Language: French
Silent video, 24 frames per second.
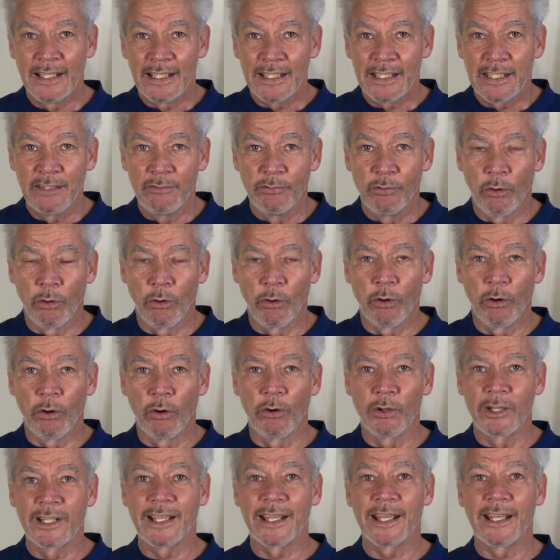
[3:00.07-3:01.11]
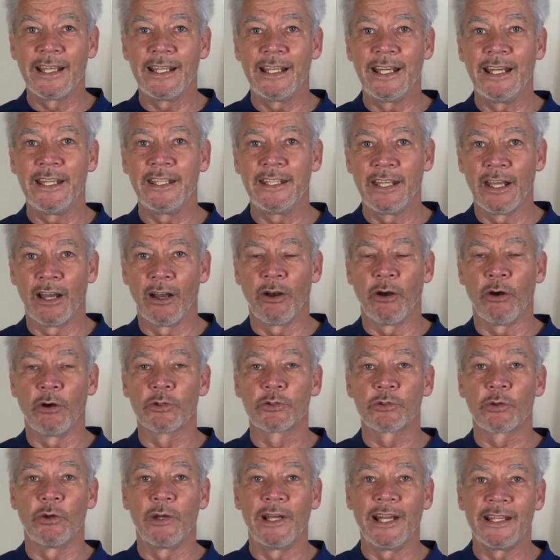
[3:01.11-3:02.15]
qui vont recréer les liens
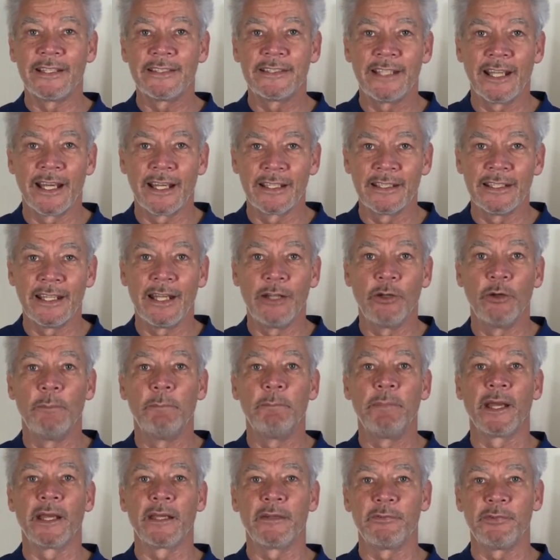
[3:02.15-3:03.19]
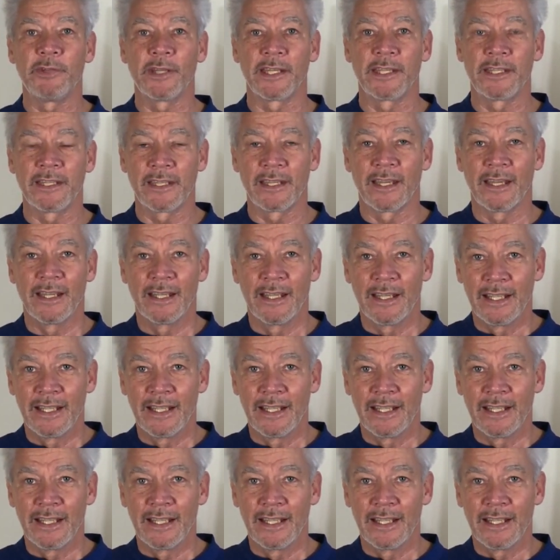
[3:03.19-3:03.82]
entre l'interne et le périphérique.